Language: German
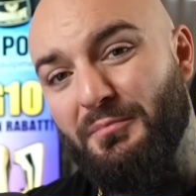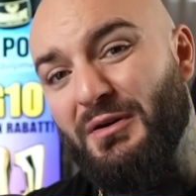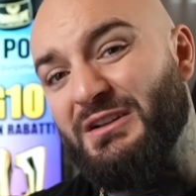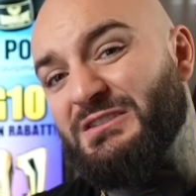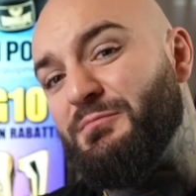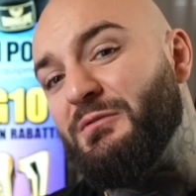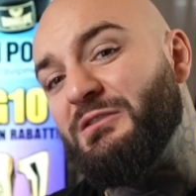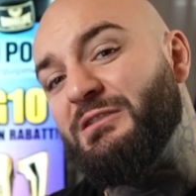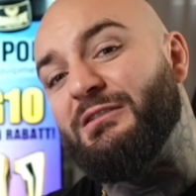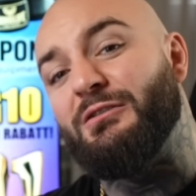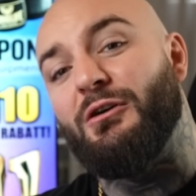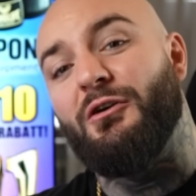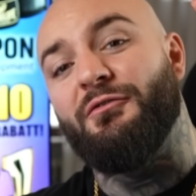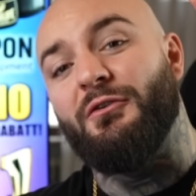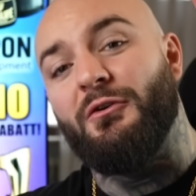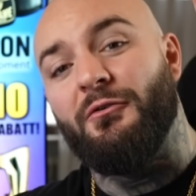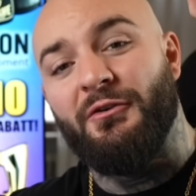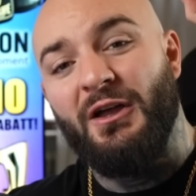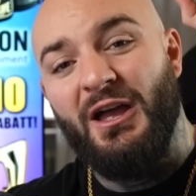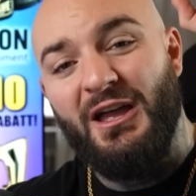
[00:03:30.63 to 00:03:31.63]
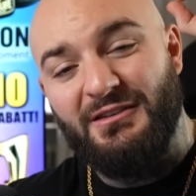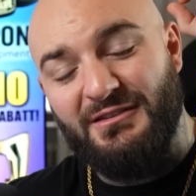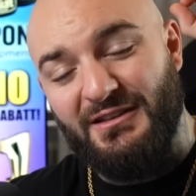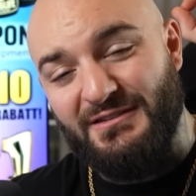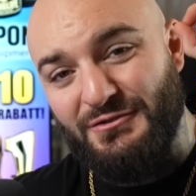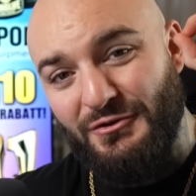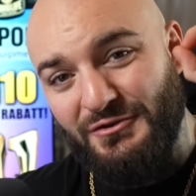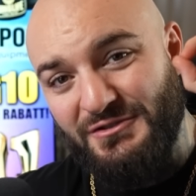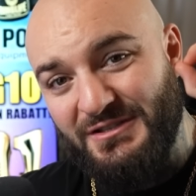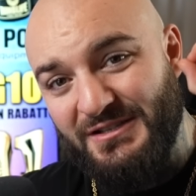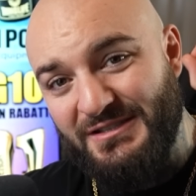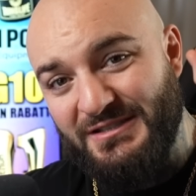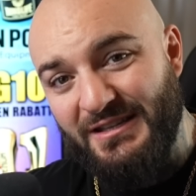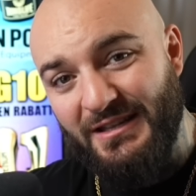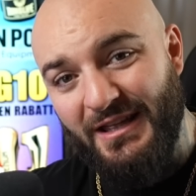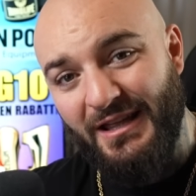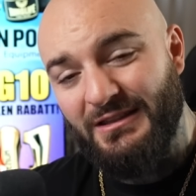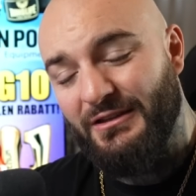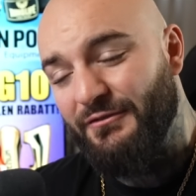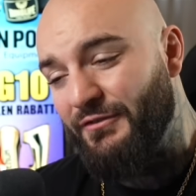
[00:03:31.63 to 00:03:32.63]
Passt bitte darauf auf, dass ihr euch nicht
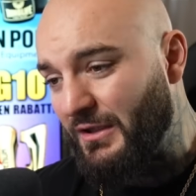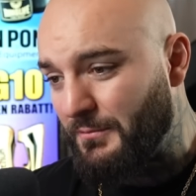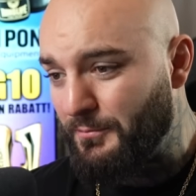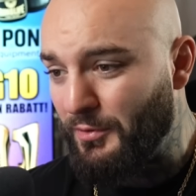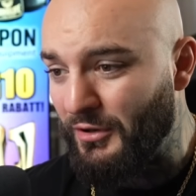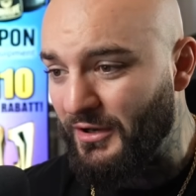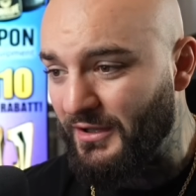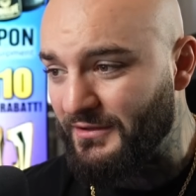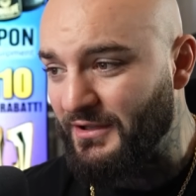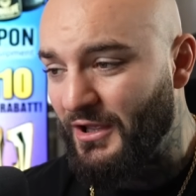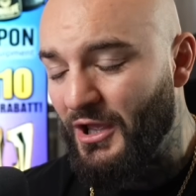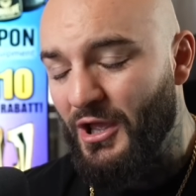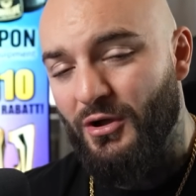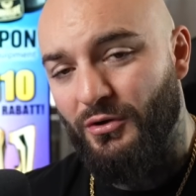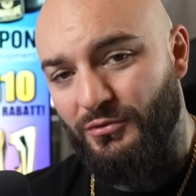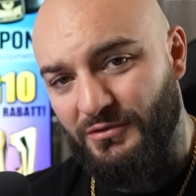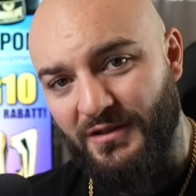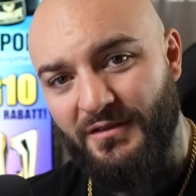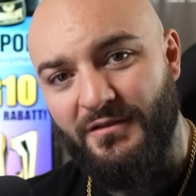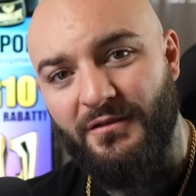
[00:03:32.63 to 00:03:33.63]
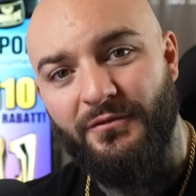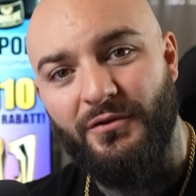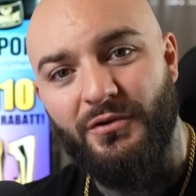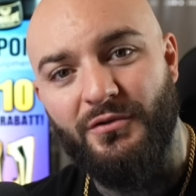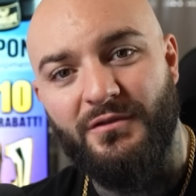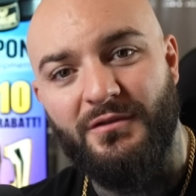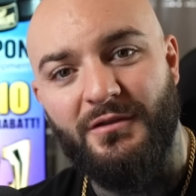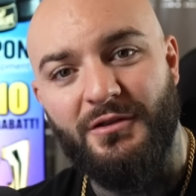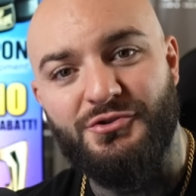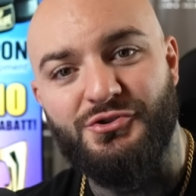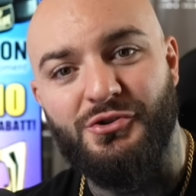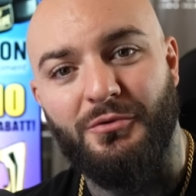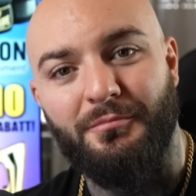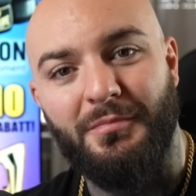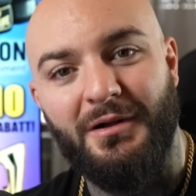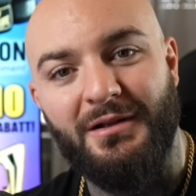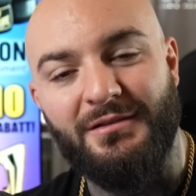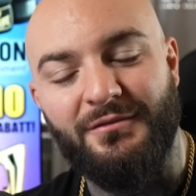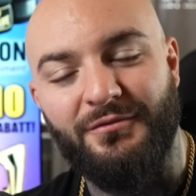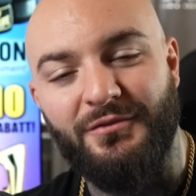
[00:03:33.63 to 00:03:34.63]
die Hände wegböllert und dann sehen wir uns schon
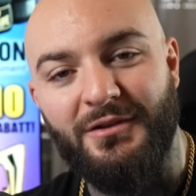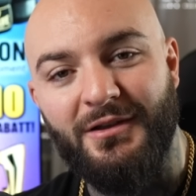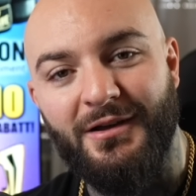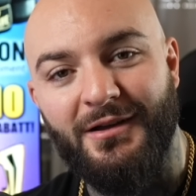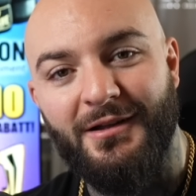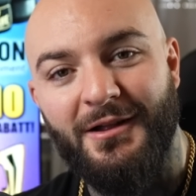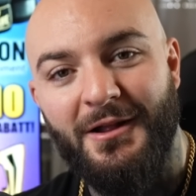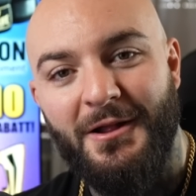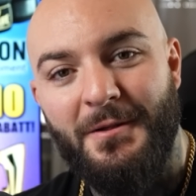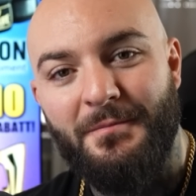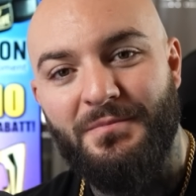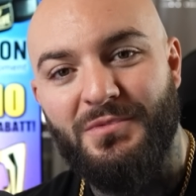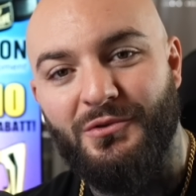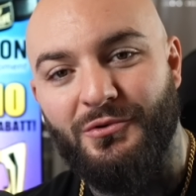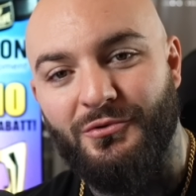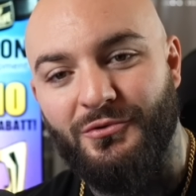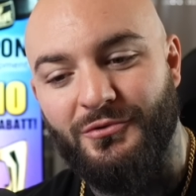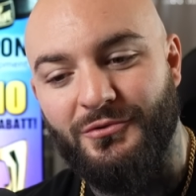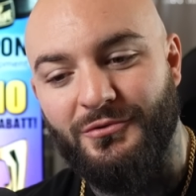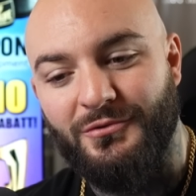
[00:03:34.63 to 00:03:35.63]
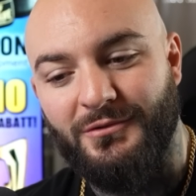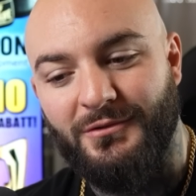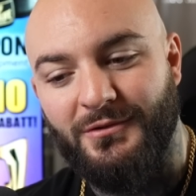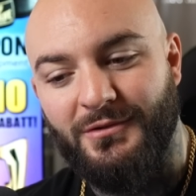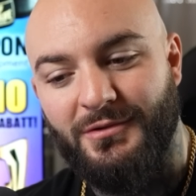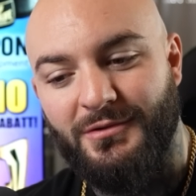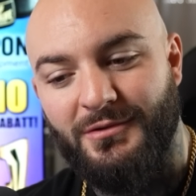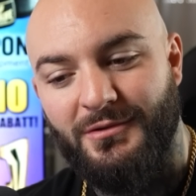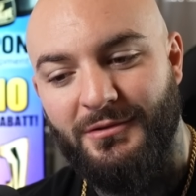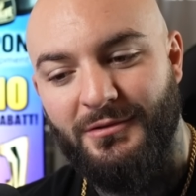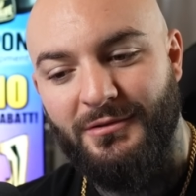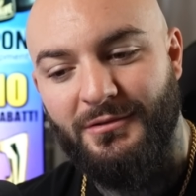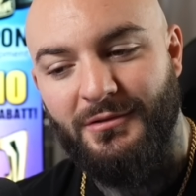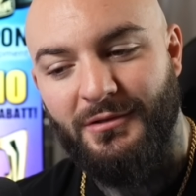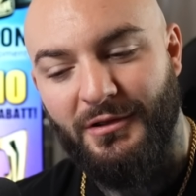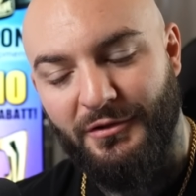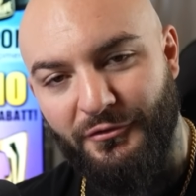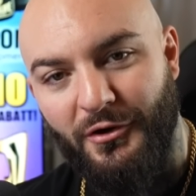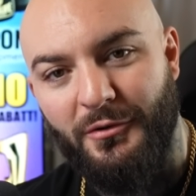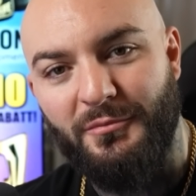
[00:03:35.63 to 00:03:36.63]
bald wieder und
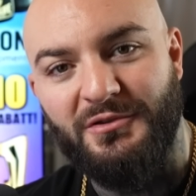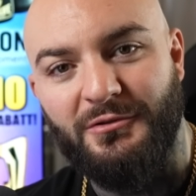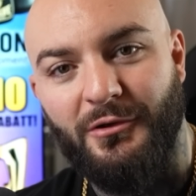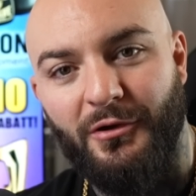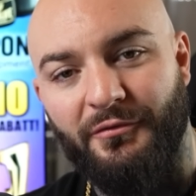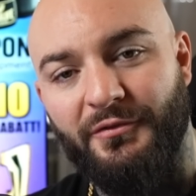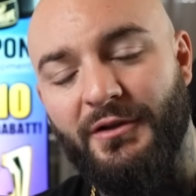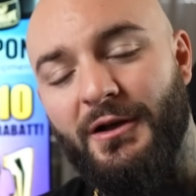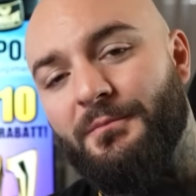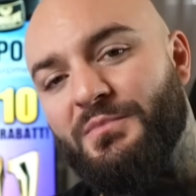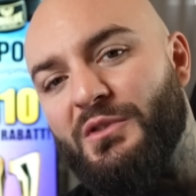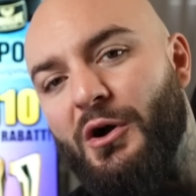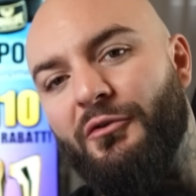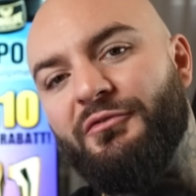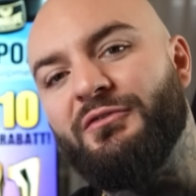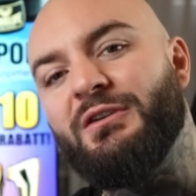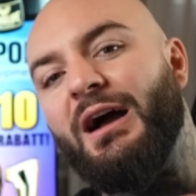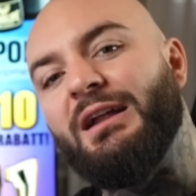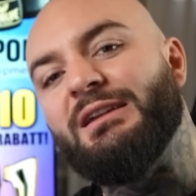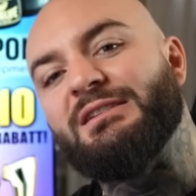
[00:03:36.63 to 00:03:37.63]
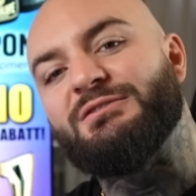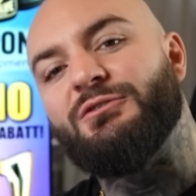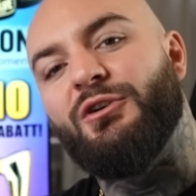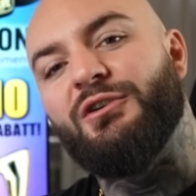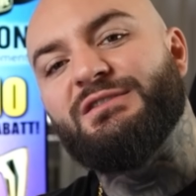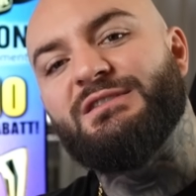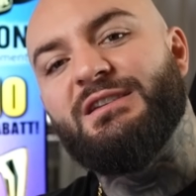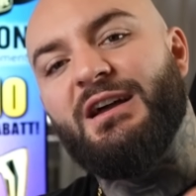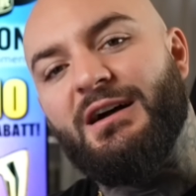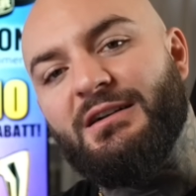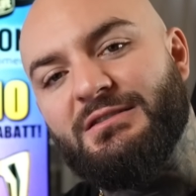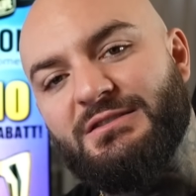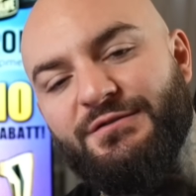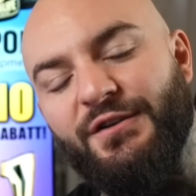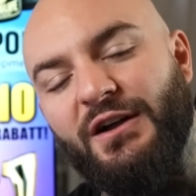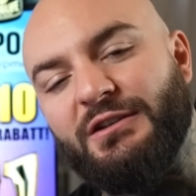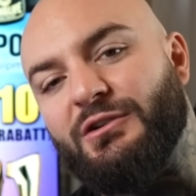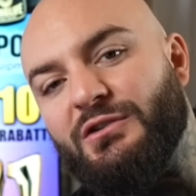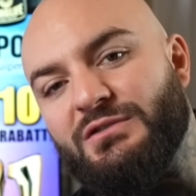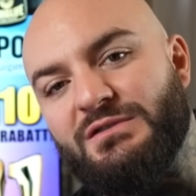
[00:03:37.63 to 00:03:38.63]
ich freue mich drauf, ja. Auf ein geiles neues Jahr
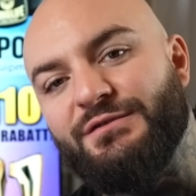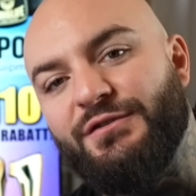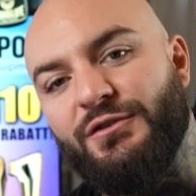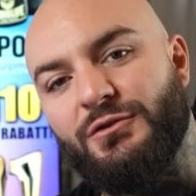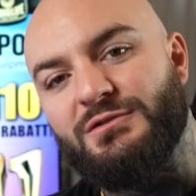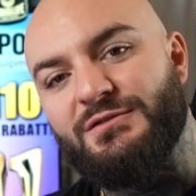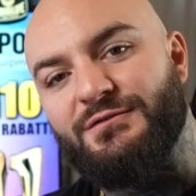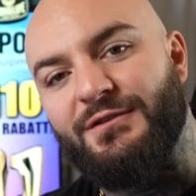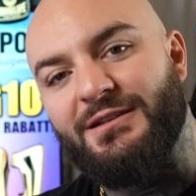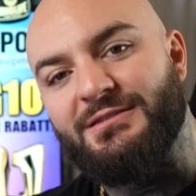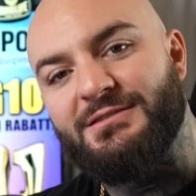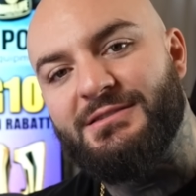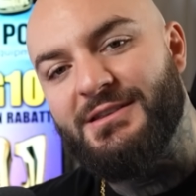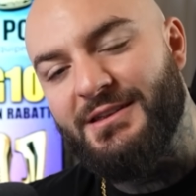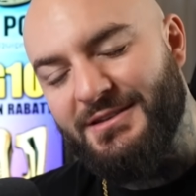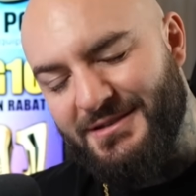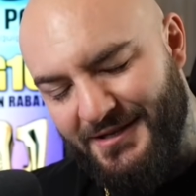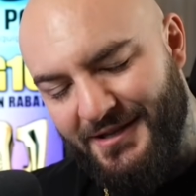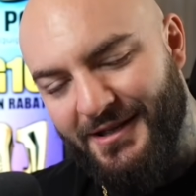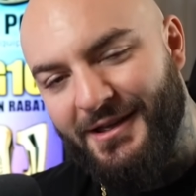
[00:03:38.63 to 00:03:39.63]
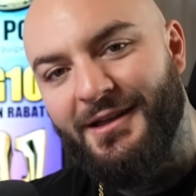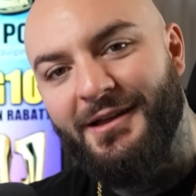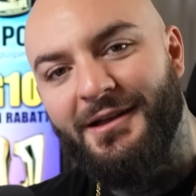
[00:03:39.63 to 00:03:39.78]
2024.